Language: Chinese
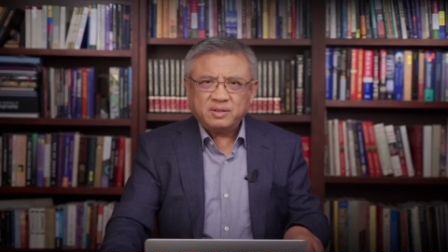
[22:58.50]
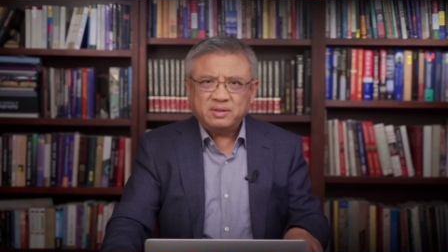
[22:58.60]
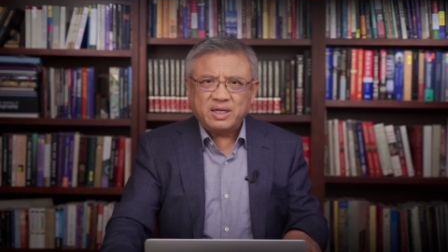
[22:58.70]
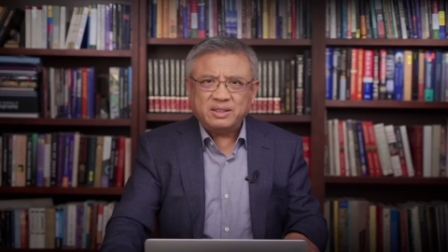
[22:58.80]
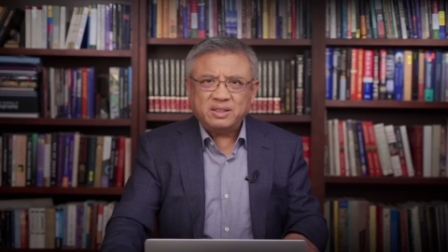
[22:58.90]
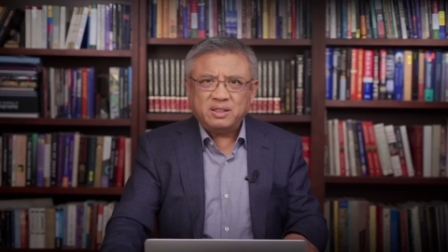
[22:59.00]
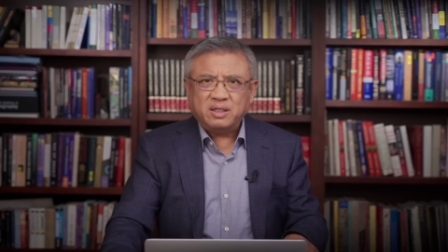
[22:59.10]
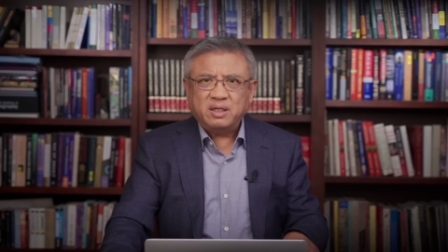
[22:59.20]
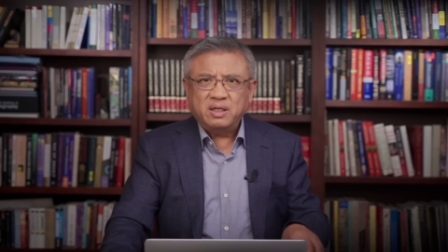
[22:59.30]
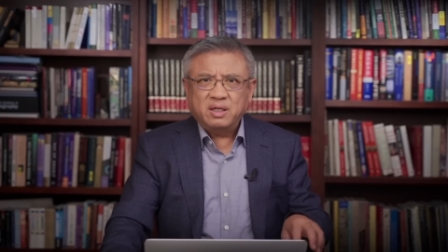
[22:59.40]
在这
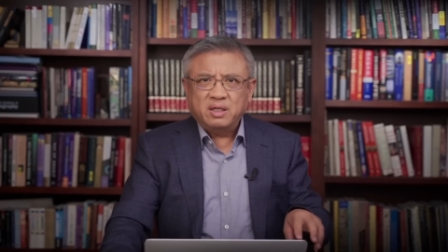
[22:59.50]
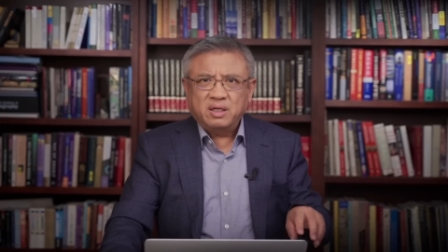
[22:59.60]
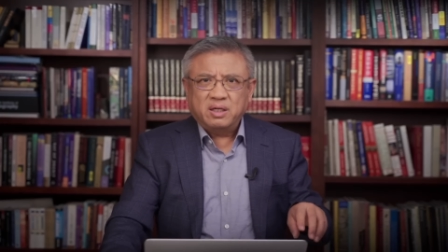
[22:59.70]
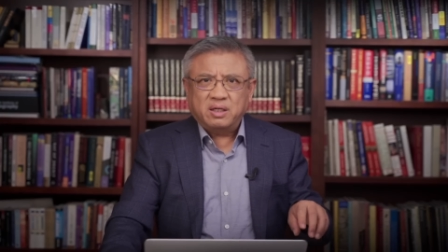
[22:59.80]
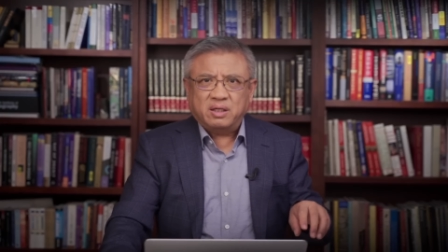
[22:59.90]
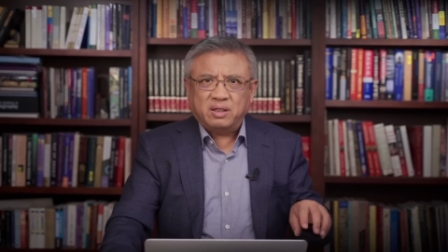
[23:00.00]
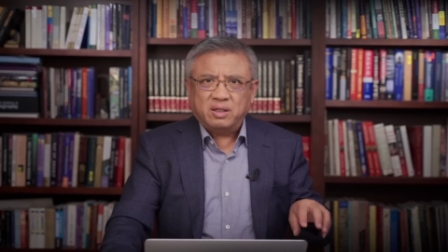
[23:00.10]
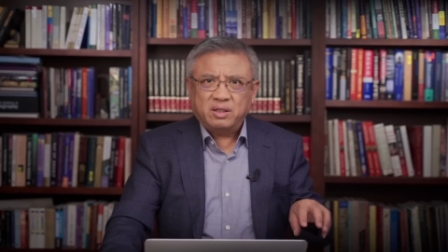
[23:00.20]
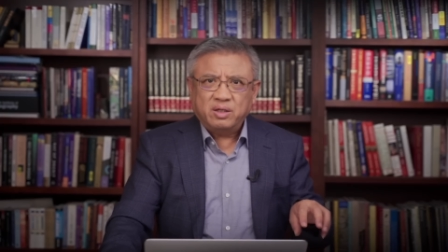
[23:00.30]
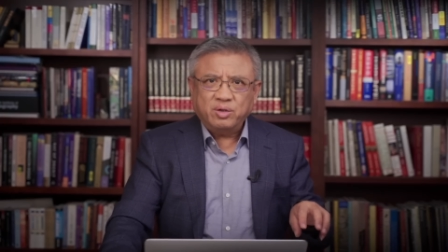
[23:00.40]
个，呃，
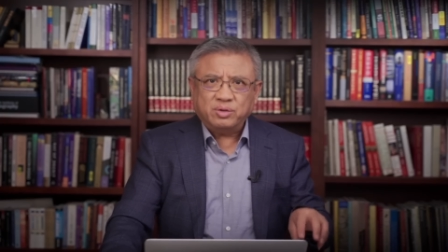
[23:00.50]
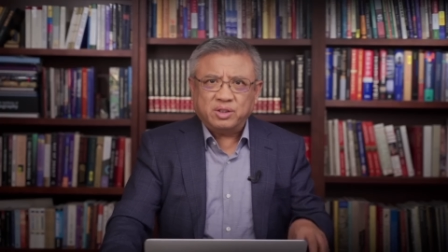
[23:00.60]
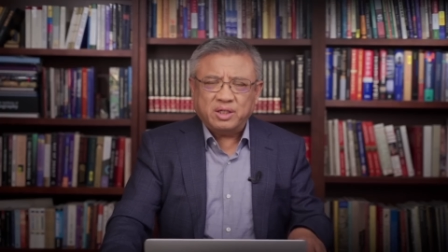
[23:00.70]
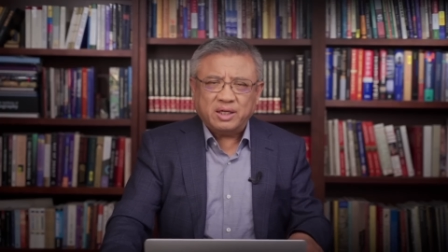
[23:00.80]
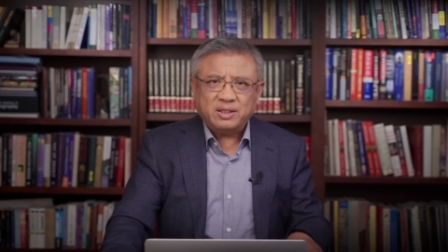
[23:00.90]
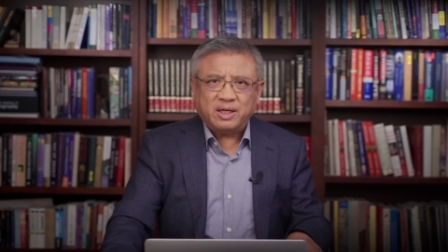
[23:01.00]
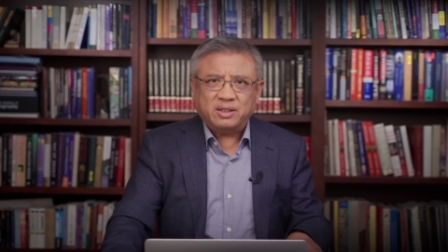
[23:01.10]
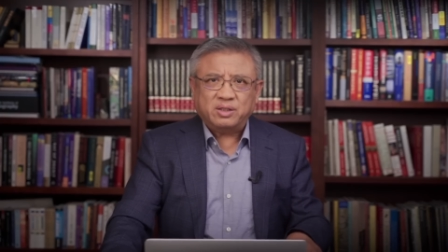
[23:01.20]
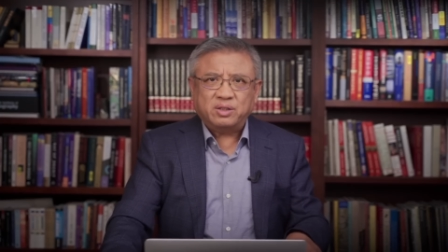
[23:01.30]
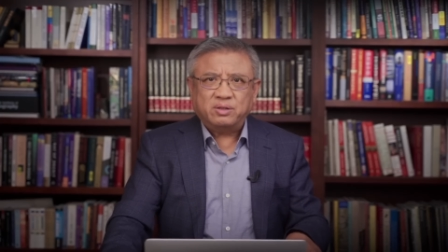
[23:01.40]
六十年代
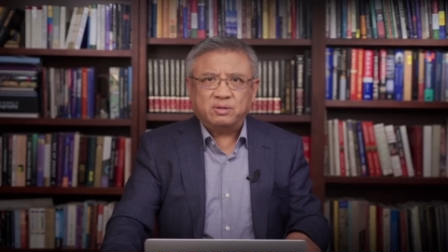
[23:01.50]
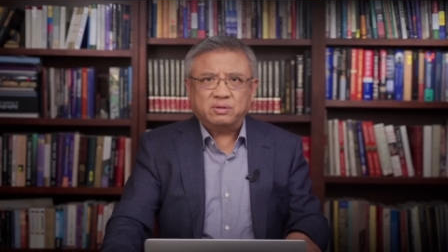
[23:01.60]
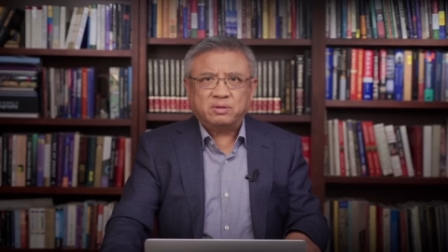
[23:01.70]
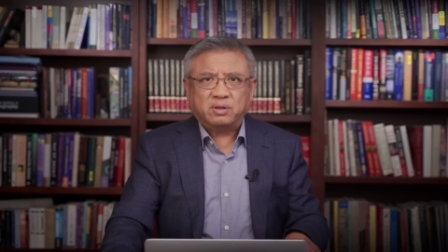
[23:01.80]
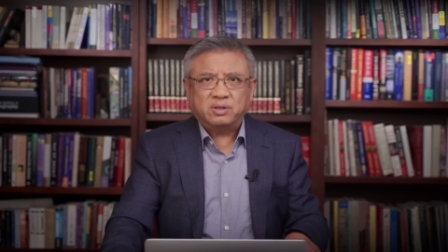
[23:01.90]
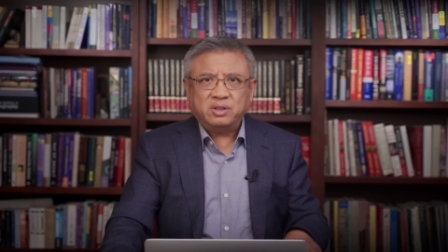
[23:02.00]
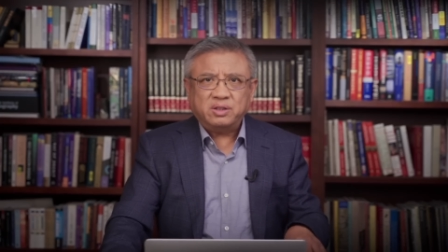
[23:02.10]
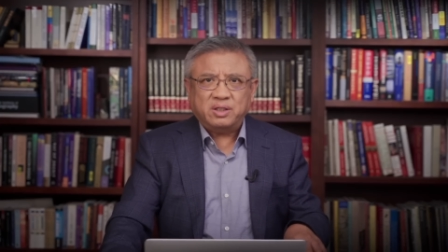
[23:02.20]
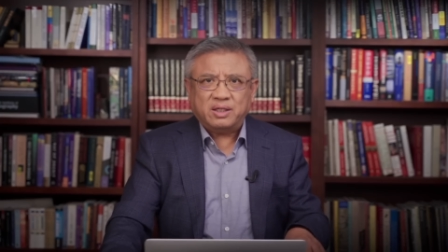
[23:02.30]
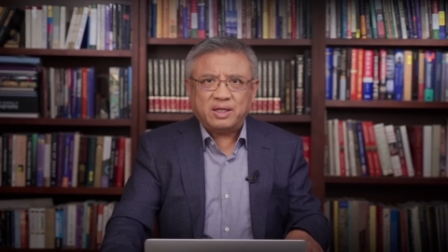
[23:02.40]
的时候到七
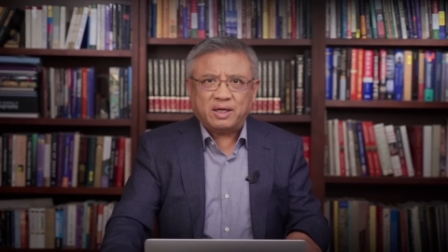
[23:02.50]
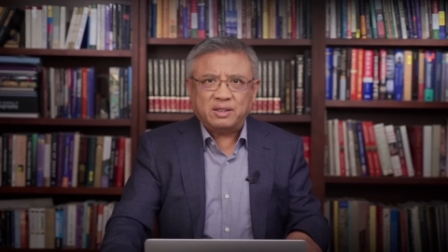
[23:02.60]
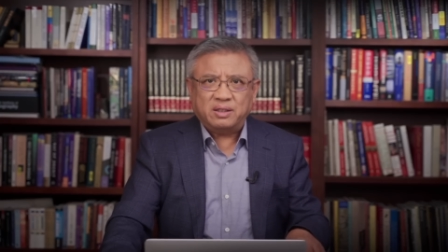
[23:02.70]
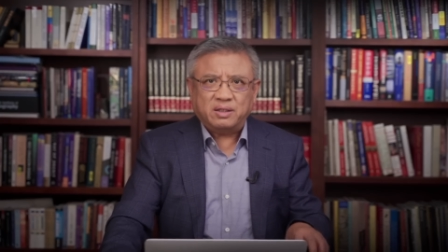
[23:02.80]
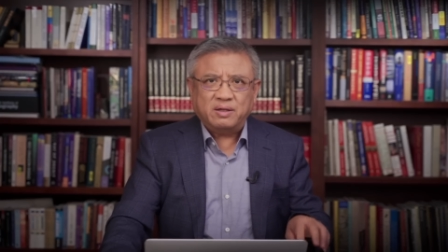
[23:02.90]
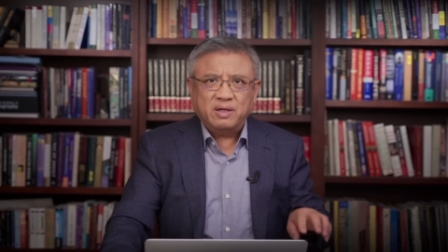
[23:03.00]
十年代，可能